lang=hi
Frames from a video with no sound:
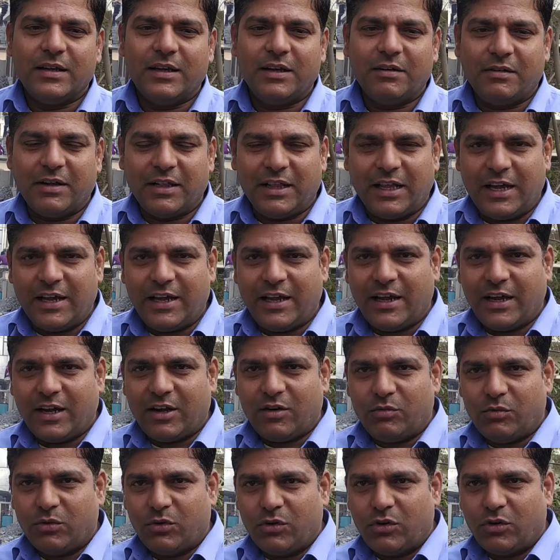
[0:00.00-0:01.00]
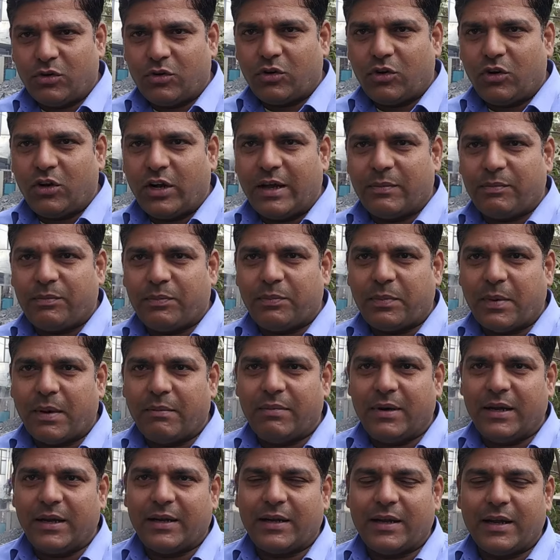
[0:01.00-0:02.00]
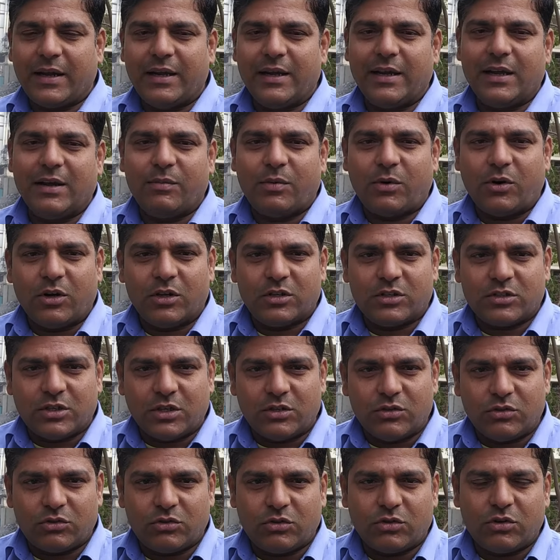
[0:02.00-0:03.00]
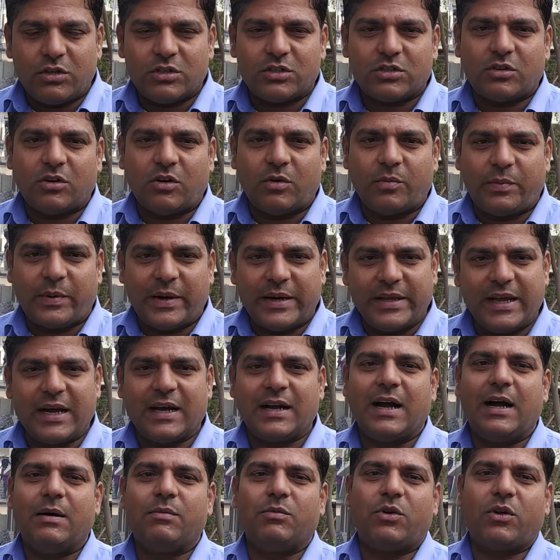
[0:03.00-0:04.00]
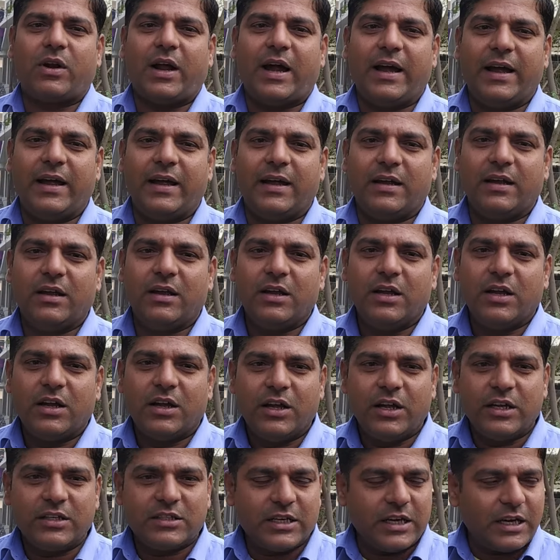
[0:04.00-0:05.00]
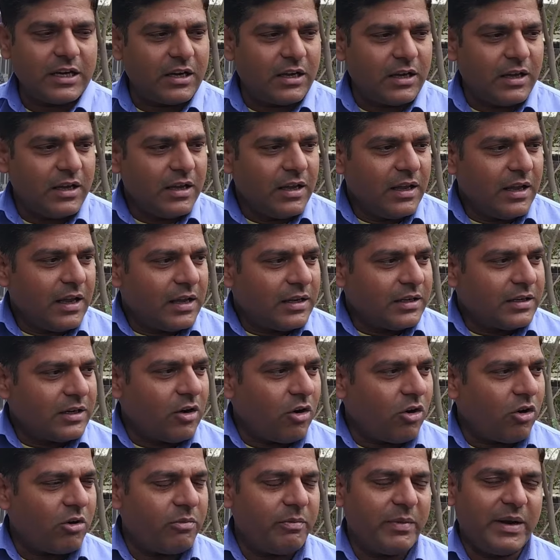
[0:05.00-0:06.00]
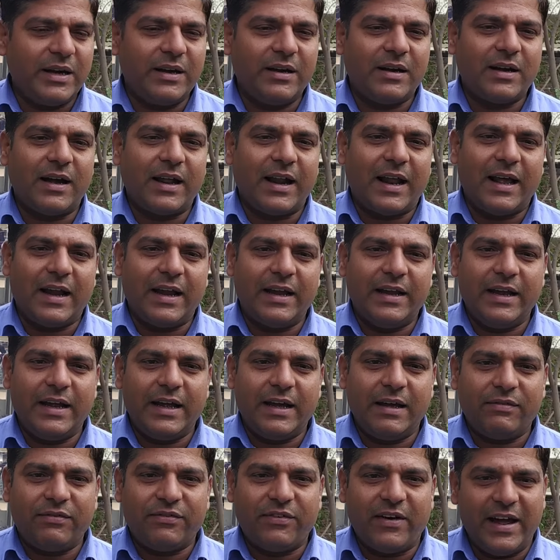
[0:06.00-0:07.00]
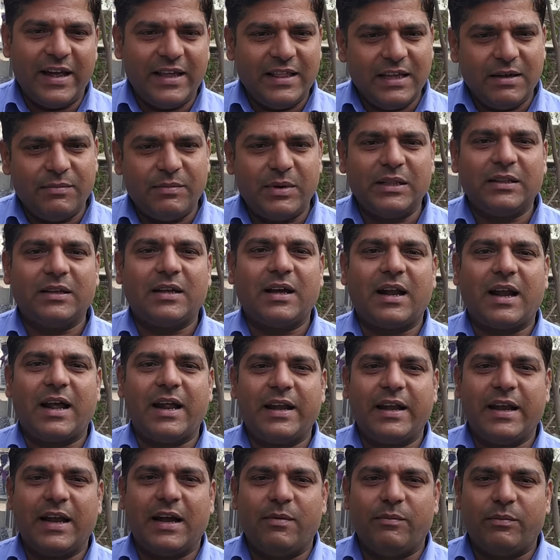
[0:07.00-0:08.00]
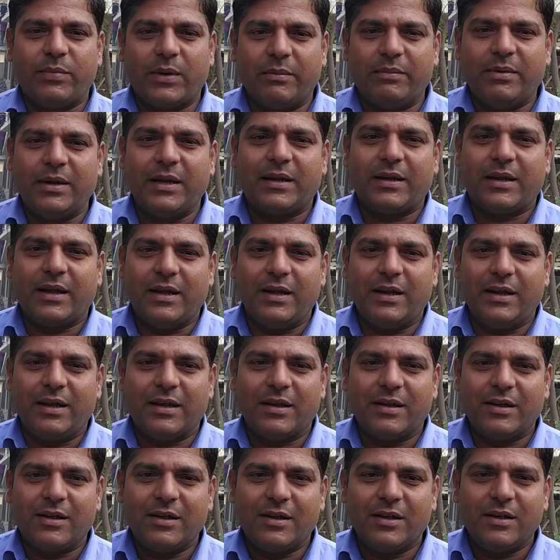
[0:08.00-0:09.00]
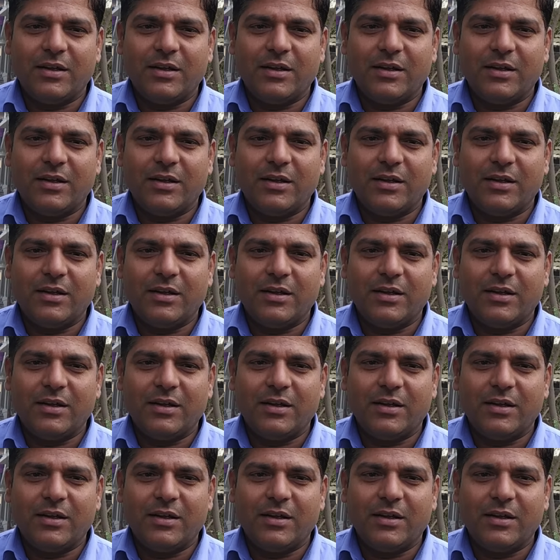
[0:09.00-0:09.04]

ये बताइए कि बिल्कुल पब्लिक के लिए बहुत संतुलित और बढ़िया काम हो रहा है इसे गवर्नमेंट करा रही है फ़ायदेमंद करा रही है आम पब्लिक के लिए